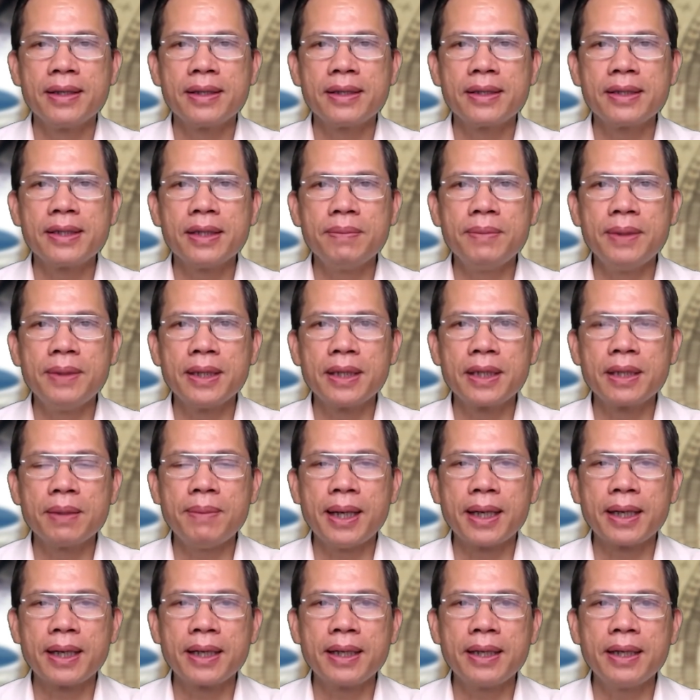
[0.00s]
Chào mừng các
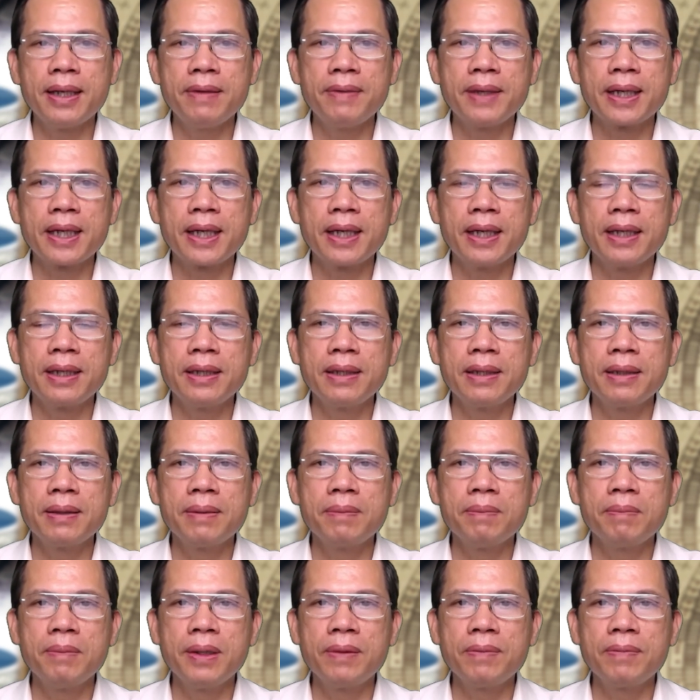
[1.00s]
bạn đã đến với kênh
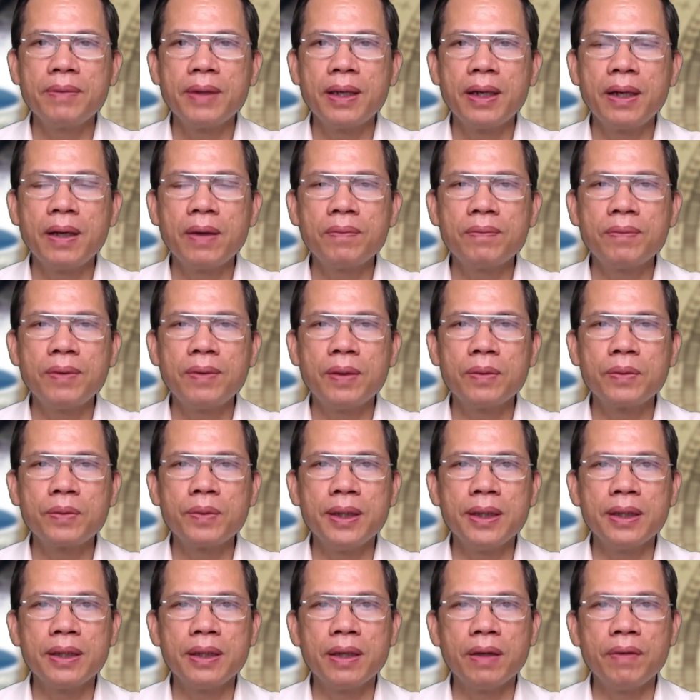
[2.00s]
Minh Vlog Phong
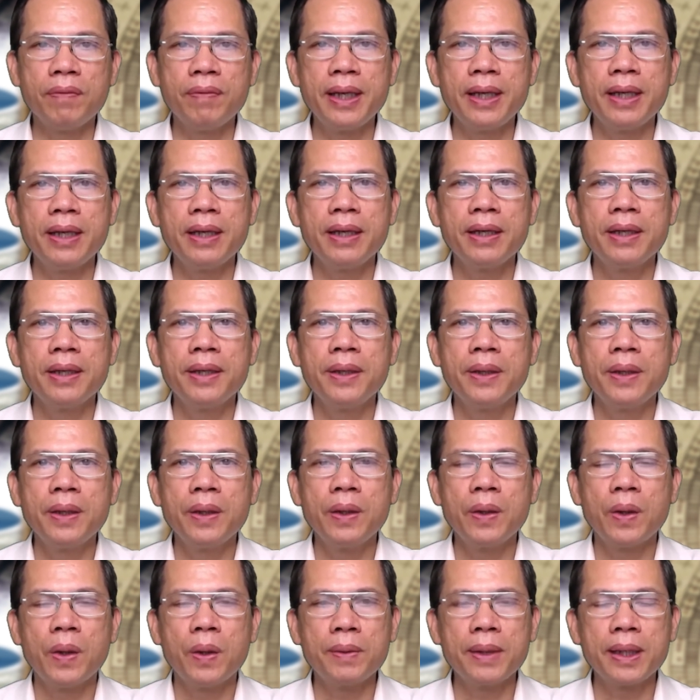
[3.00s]
Thủy Tử Vi.
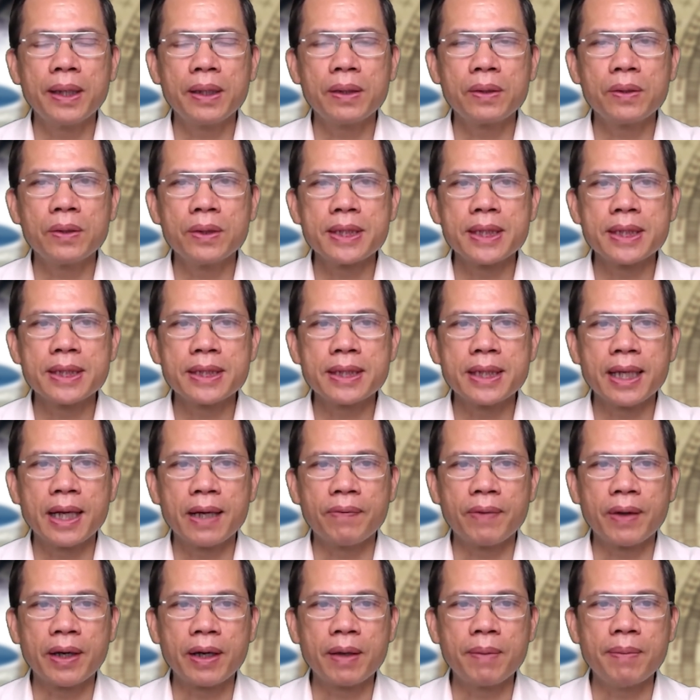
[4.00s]
Hôm nay tôi chia sẻ
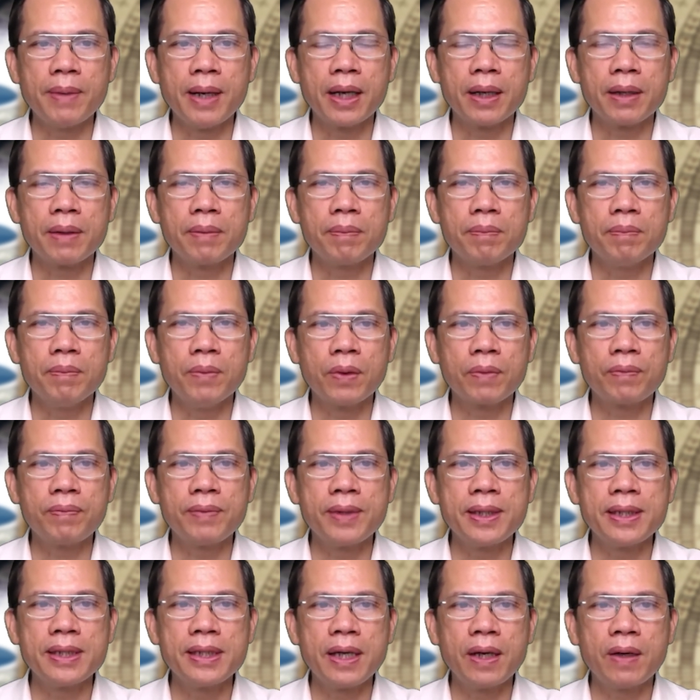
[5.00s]
với các bạn một
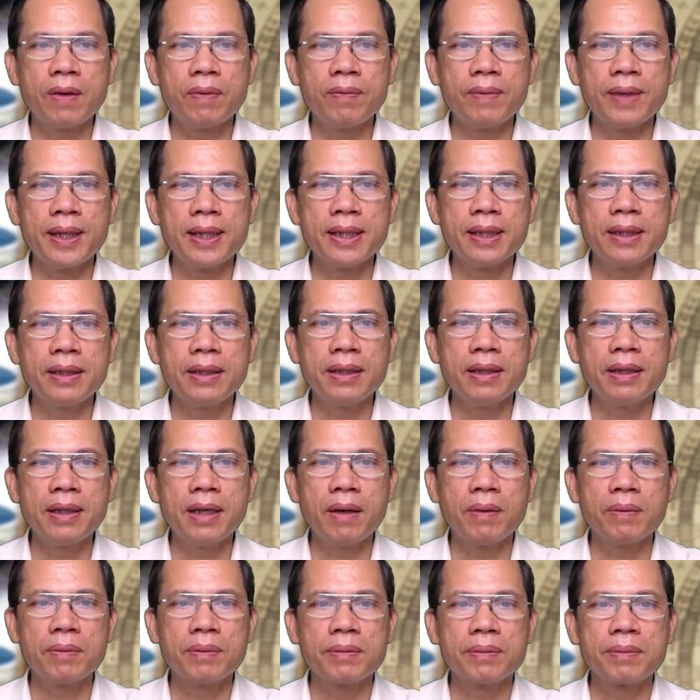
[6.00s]
video về nhân tướng
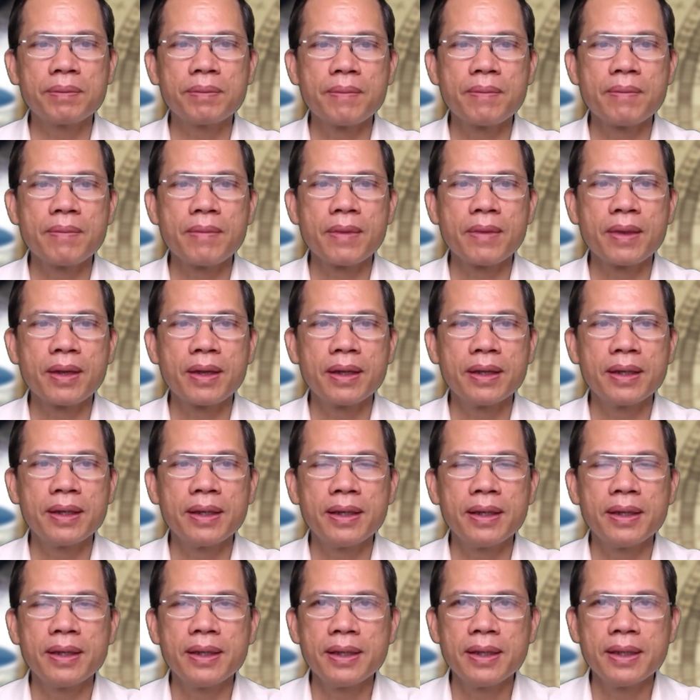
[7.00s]
học.
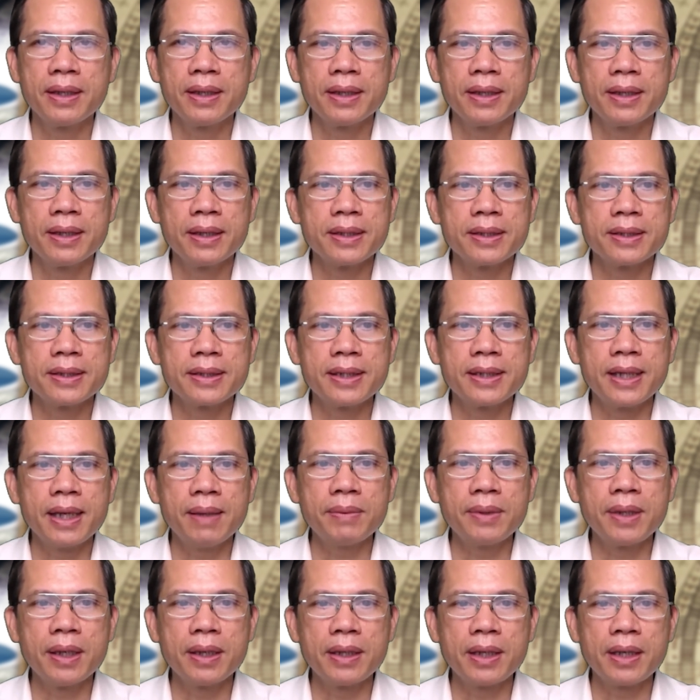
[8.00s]

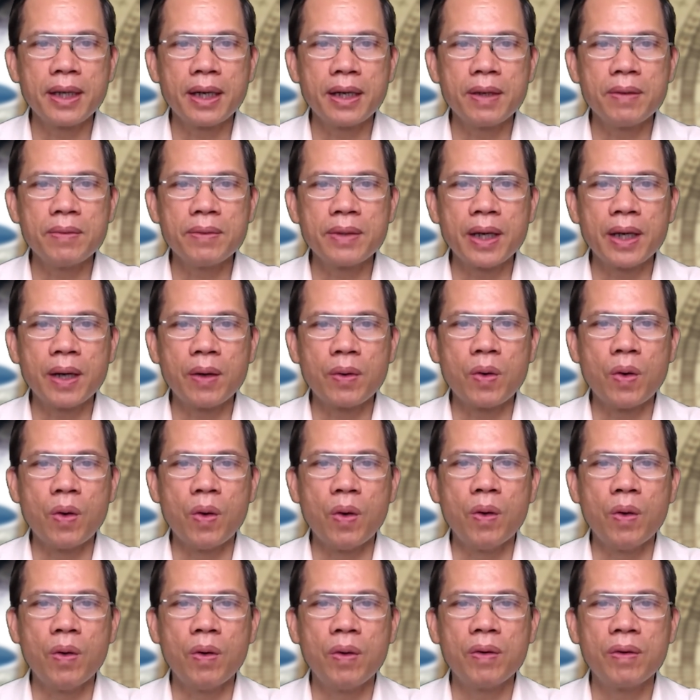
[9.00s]
Xem tướng đàn ông nghèo
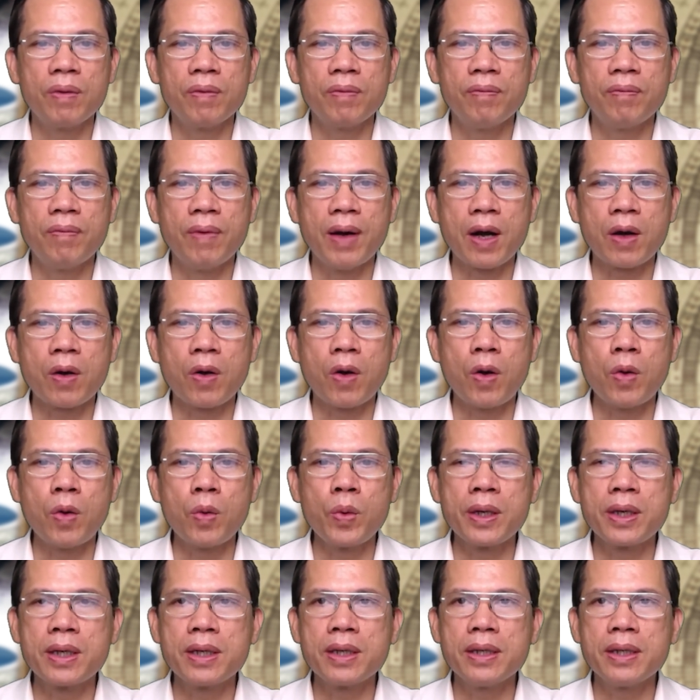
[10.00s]
khổ và có
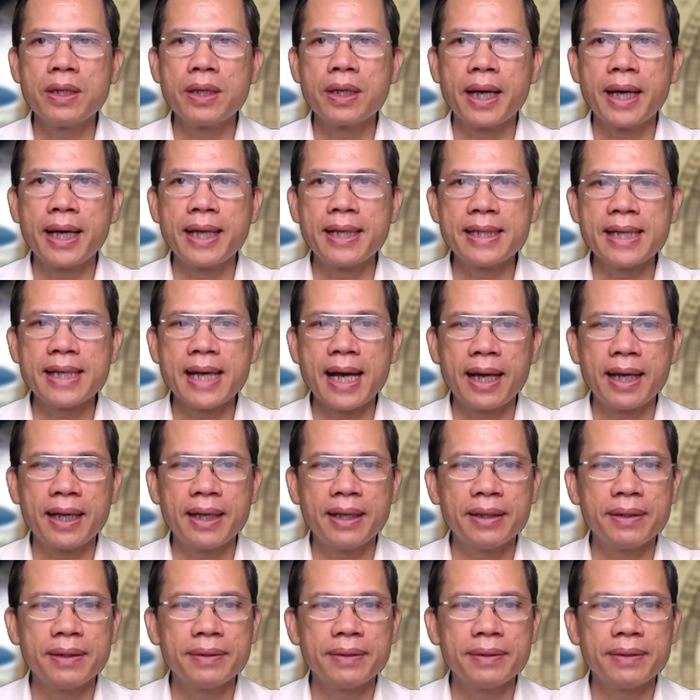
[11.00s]
nguy cơ ế dài.